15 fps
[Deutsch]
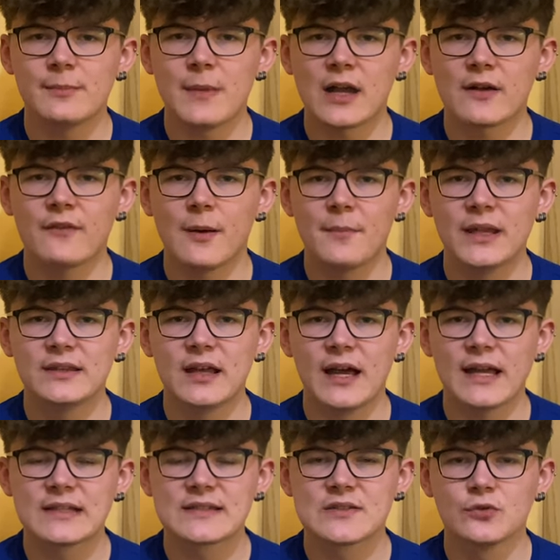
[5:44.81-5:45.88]
Aquamenta
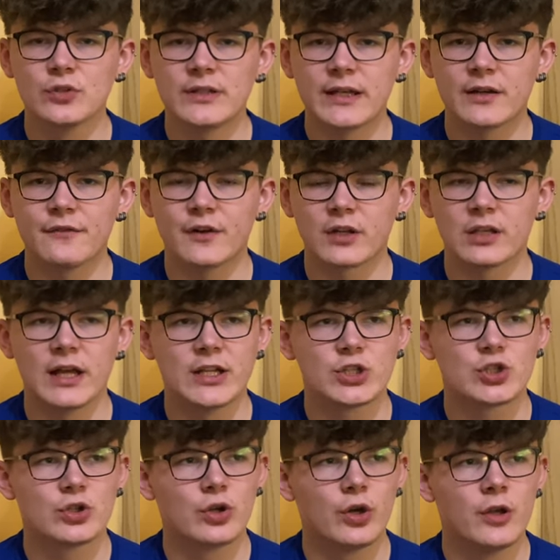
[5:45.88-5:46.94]
Exotik
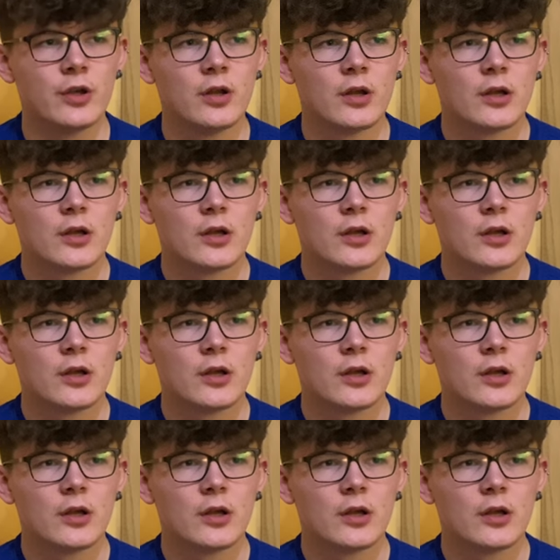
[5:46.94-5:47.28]
vergleichen können.